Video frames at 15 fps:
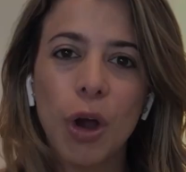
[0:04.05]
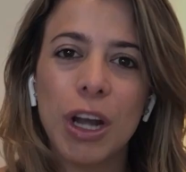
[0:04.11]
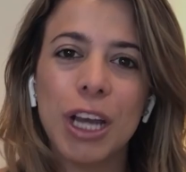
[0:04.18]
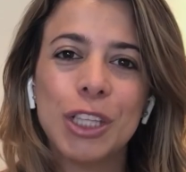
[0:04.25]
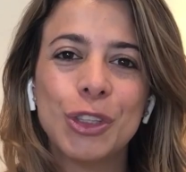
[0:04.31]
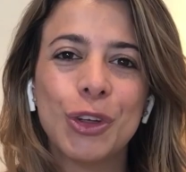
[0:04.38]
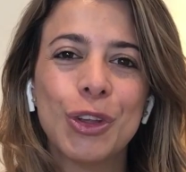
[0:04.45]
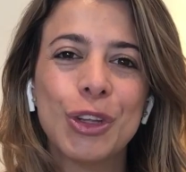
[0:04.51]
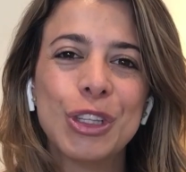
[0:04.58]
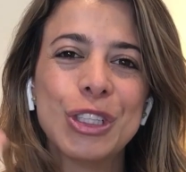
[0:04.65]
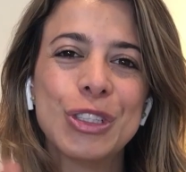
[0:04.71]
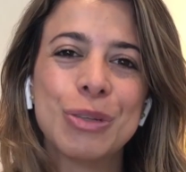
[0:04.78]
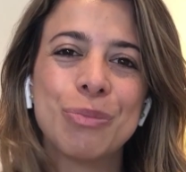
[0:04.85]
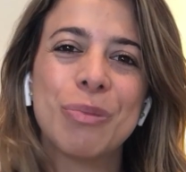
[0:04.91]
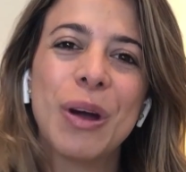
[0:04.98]
Hola a todos,
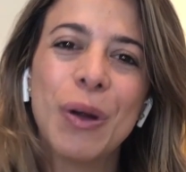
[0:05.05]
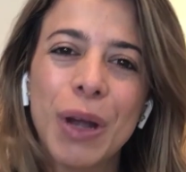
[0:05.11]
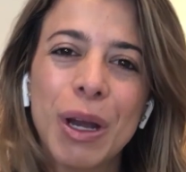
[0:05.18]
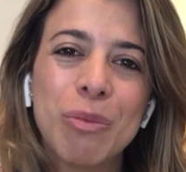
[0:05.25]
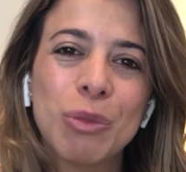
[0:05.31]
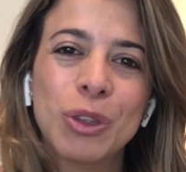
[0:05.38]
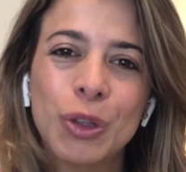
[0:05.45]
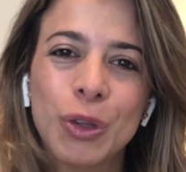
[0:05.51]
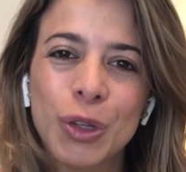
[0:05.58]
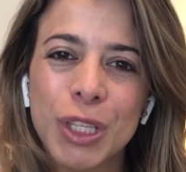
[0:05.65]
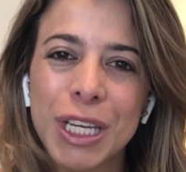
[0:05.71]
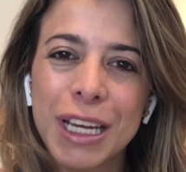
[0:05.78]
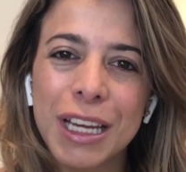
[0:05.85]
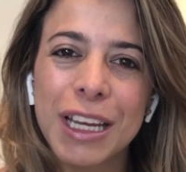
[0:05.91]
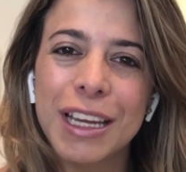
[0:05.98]
yo soy Paola
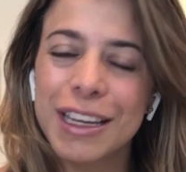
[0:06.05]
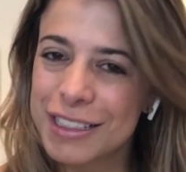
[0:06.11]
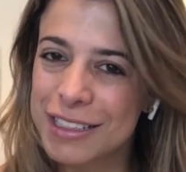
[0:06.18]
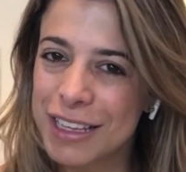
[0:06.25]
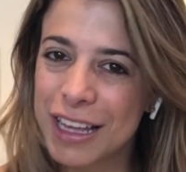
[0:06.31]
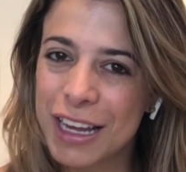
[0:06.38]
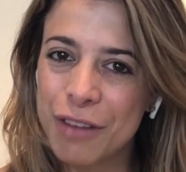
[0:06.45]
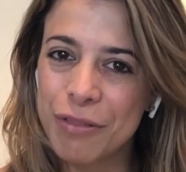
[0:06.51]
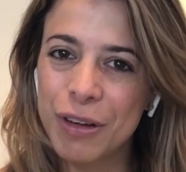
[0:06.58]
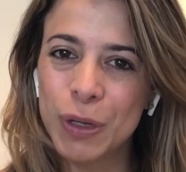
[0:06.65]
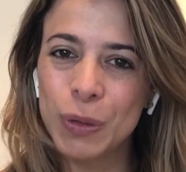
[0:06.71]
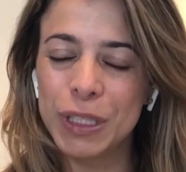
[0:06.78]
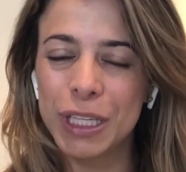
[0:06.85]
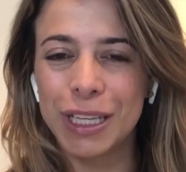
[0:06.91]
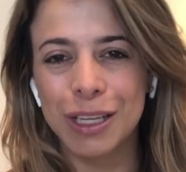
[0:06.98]
Montoya, egresada de la
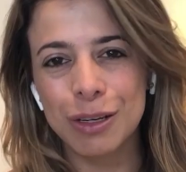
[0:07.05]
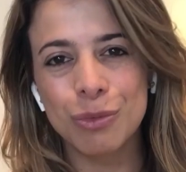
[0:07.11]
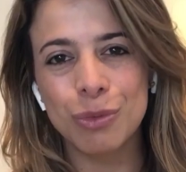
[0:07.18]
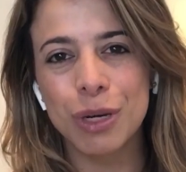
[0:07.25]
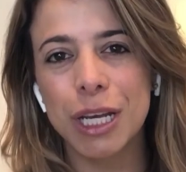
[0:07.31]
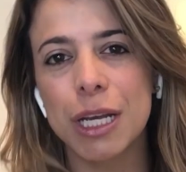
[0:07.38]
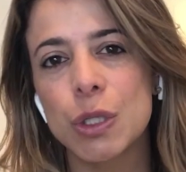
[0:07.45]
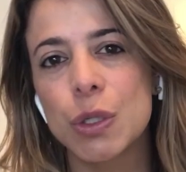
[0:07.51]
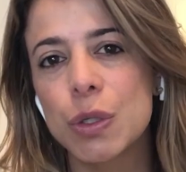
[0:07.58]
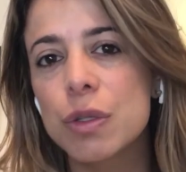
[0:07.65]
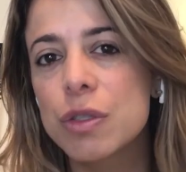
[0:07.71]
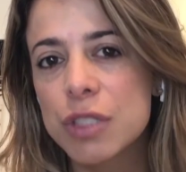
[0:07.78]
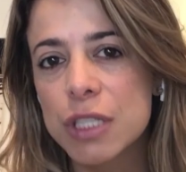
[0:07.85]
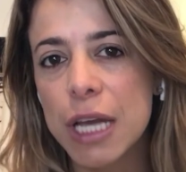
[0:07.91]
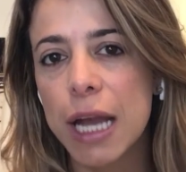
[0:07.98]
Facultad de Comunicación
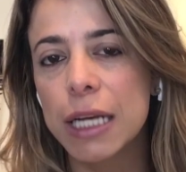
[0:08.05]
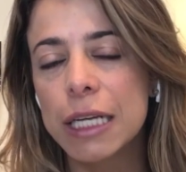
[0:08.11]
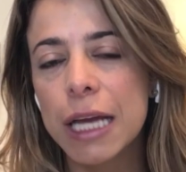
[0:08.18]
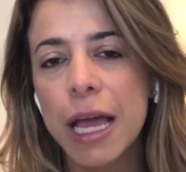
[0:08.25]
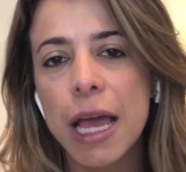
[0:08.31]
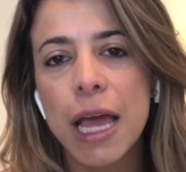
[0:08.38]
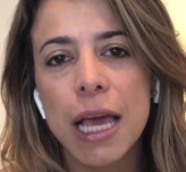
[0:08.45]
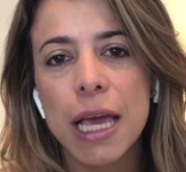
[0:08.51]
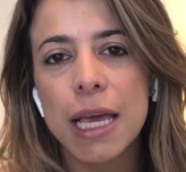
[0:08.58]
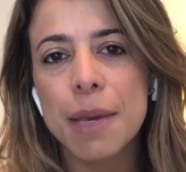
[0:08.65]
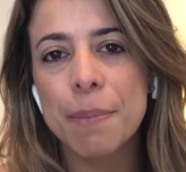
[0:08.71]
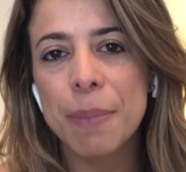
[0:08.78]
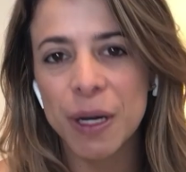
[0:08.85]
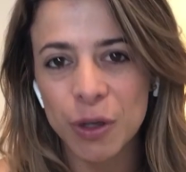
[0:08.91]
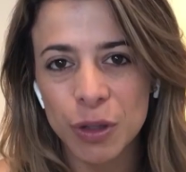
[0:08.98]
Social
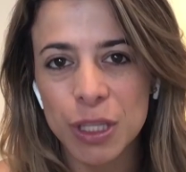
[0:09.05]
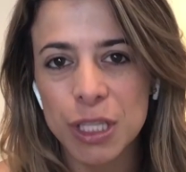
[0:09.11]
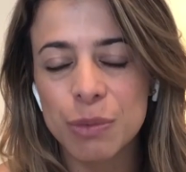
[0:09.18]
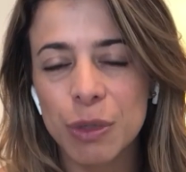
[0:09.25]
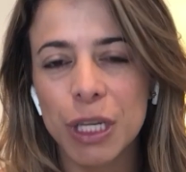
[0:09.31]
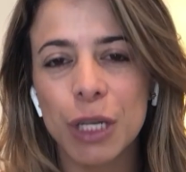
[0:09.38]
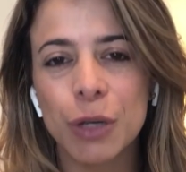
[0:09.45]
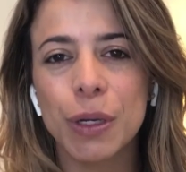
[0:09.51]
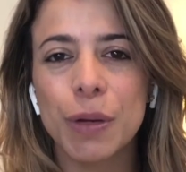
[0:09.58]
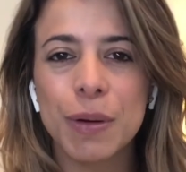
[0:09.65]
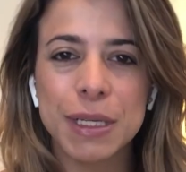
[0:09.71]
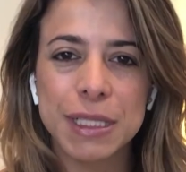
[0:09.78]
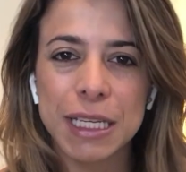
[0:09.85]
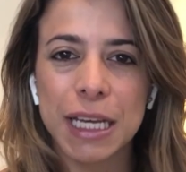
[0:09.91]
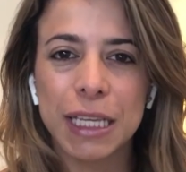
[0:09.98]
y Periodismo de la
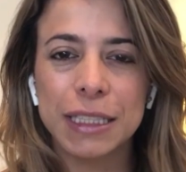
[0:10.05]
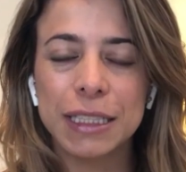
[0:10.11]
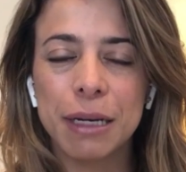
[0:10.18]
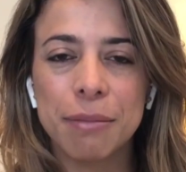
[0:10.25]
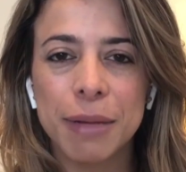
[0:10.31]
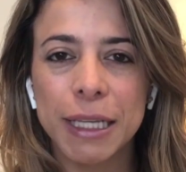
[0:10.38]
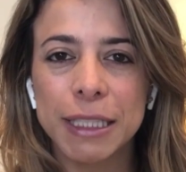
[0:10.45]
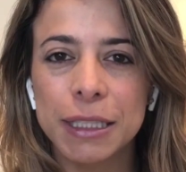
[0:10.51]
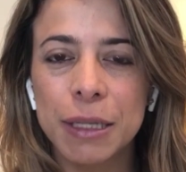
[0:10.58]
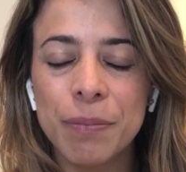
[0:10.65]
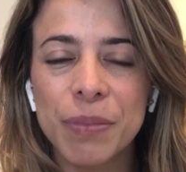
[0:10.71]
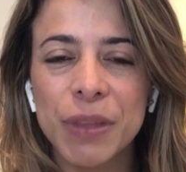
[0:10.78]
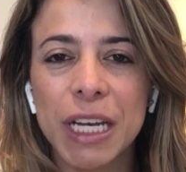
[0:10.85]
Universidad del Meta.